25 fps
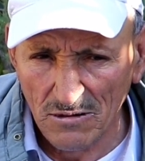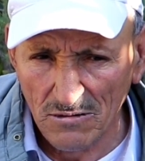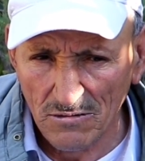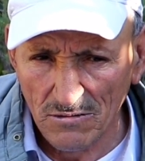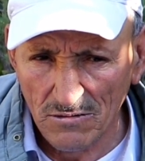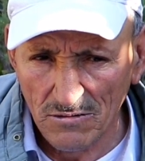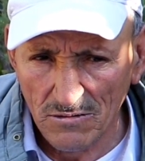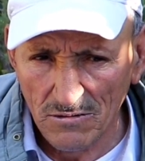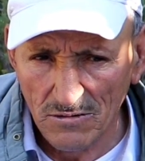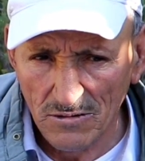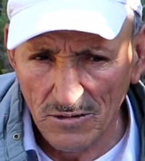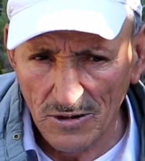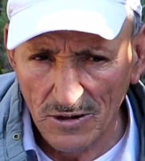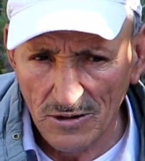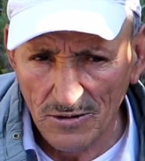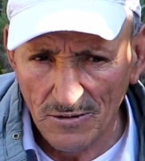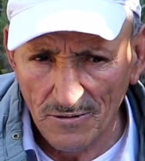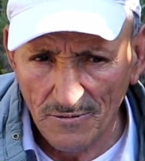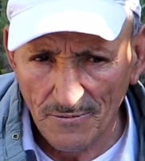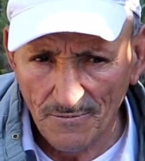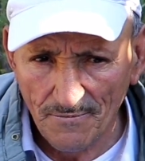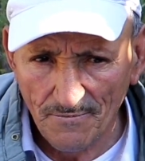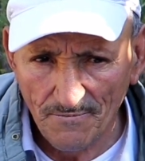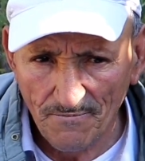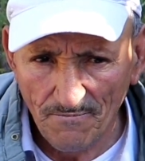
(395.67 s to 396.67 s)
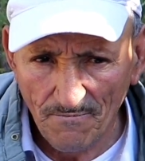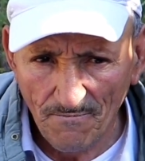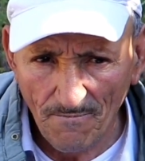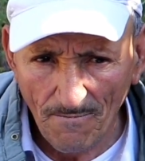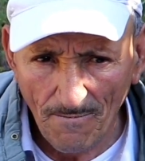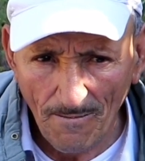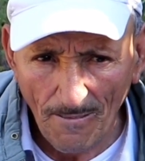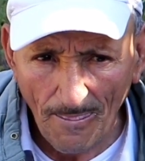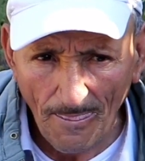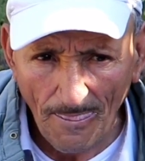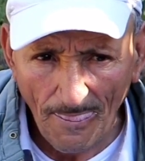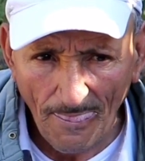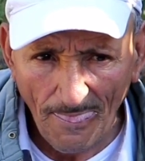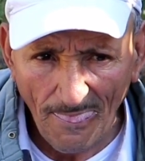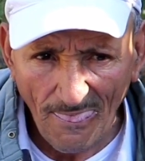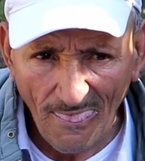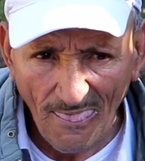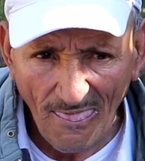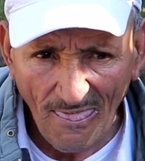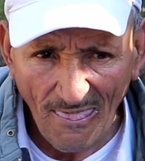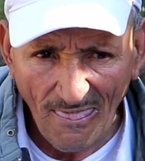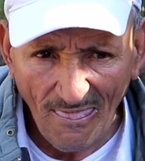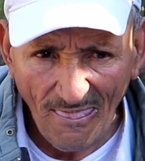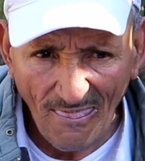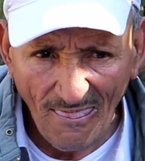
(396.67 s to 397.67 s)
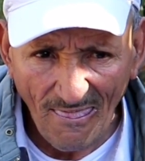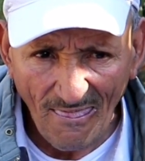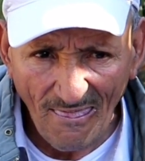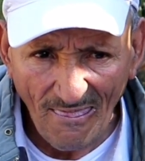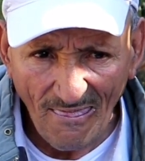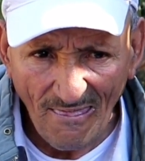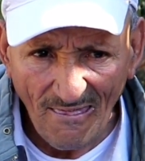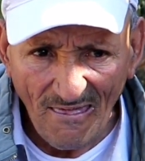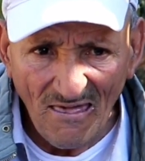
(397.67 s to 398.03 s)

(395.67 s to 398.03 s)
قلتي بان كانت بغات تضرب